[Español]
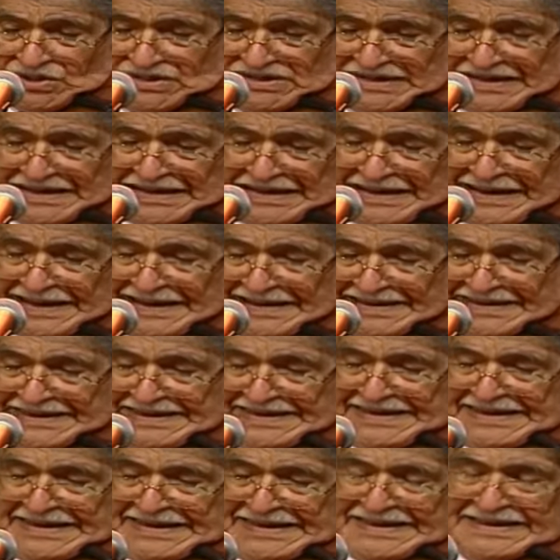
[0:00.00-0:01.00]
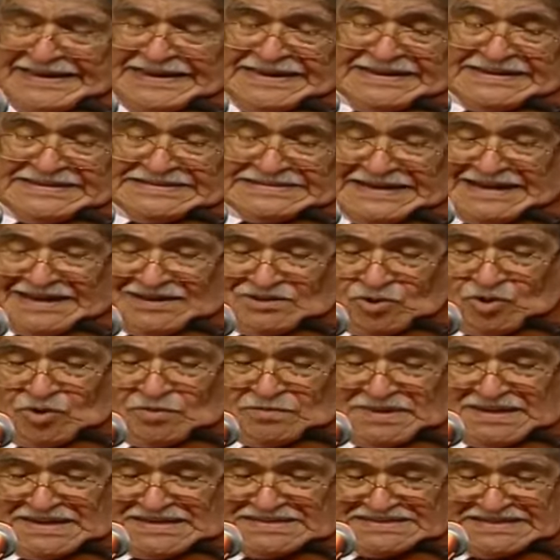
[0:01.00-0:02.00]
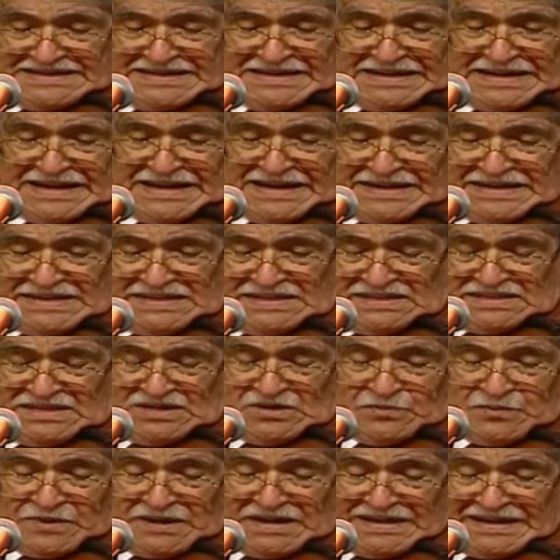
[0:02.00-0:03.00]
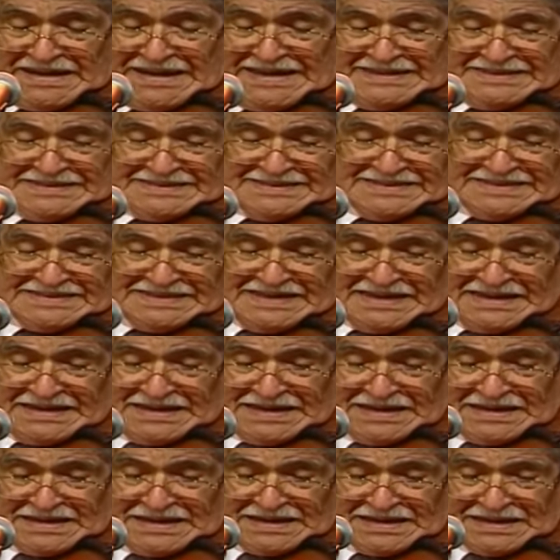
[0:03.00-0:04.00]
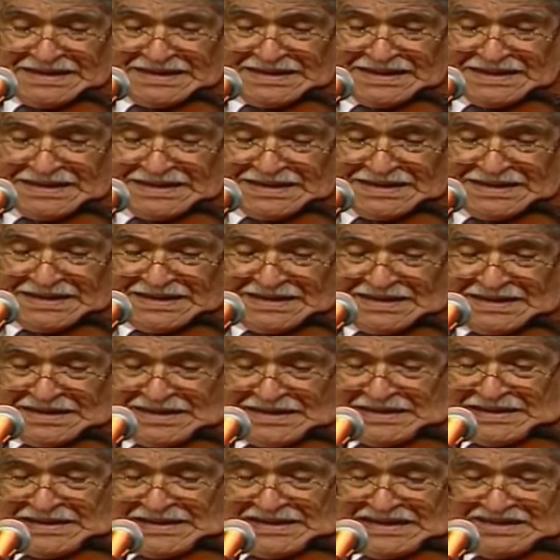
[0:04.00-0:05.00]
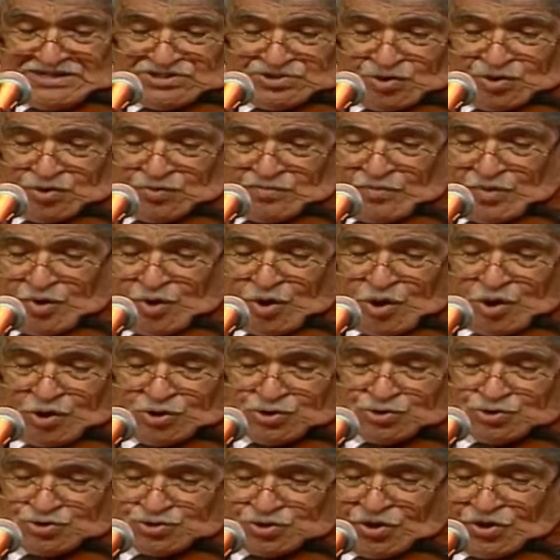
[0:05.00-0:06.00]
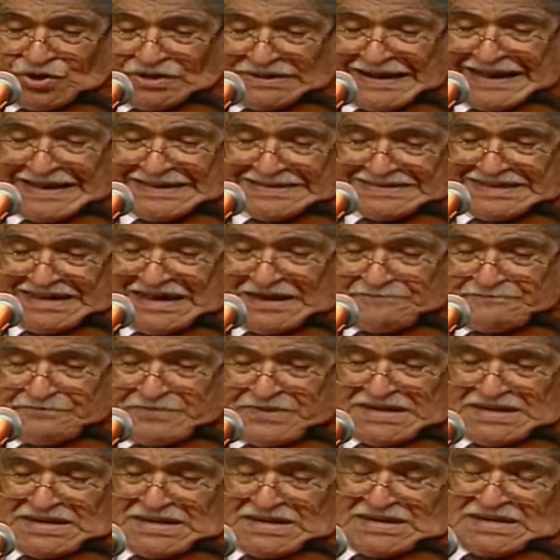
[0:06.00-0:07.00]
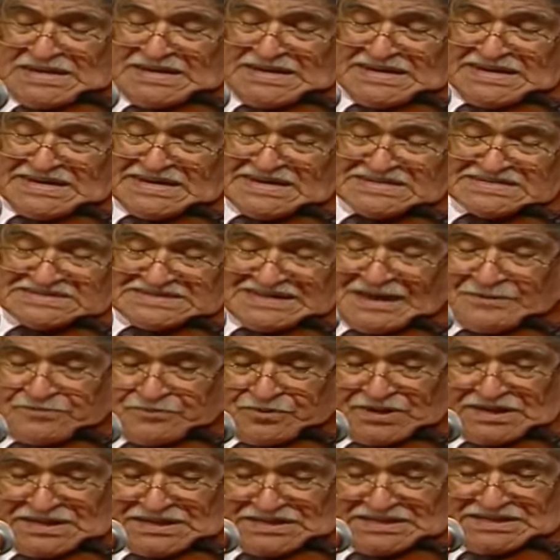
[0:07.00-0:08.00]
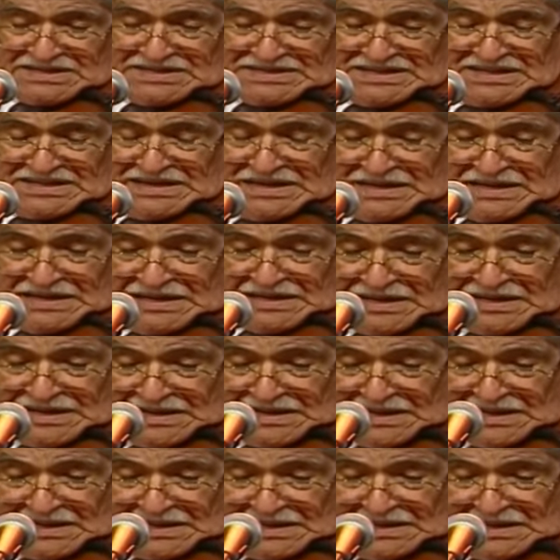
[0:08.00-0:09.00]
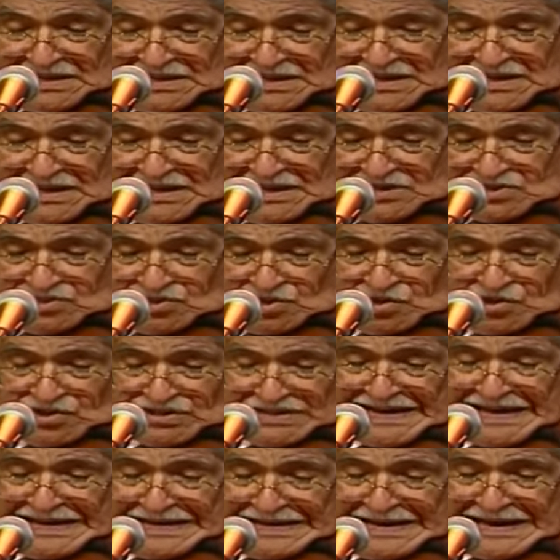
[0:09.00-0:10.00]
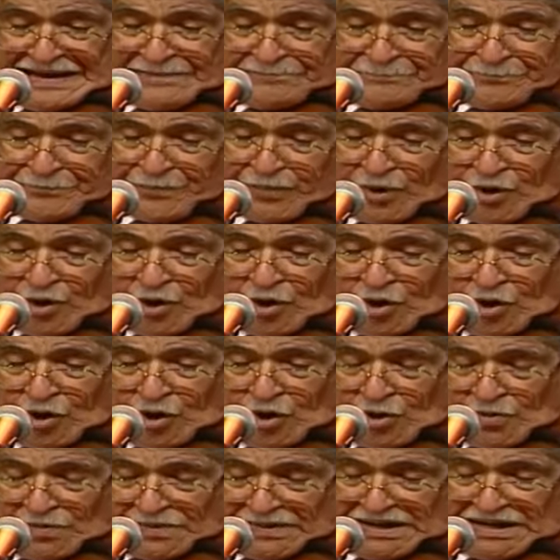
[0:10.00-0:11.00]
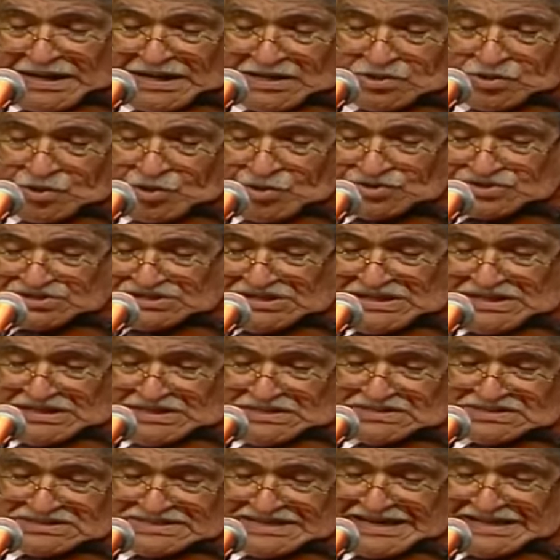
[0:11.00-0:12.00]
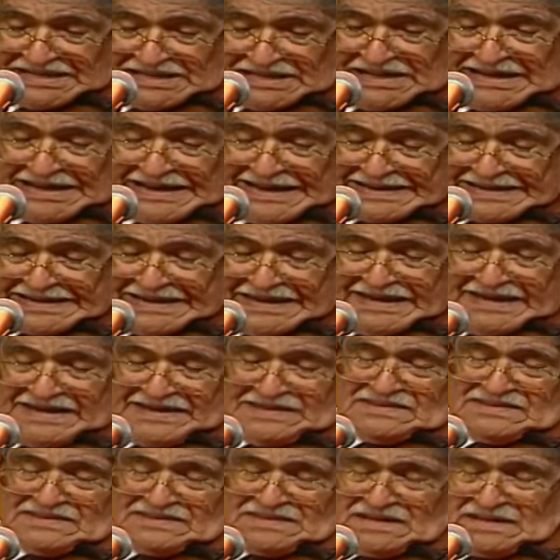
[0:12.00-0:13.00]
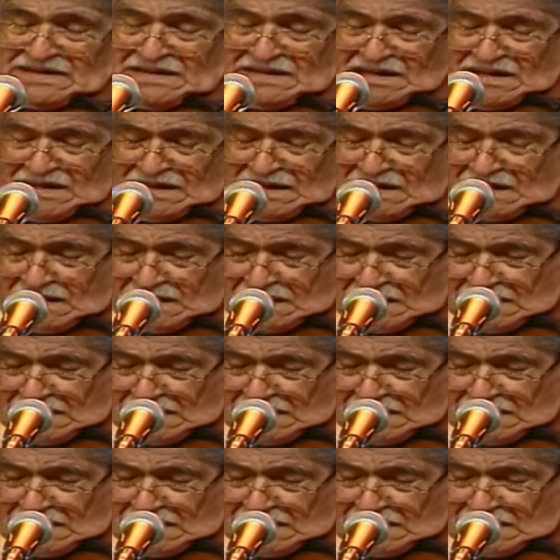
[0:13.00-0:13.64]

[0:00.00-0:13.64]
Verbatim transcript: que la guerra no me sea indiferente, es un monstruo grande y pisa fuerte toda la pobre inocencia de la gente.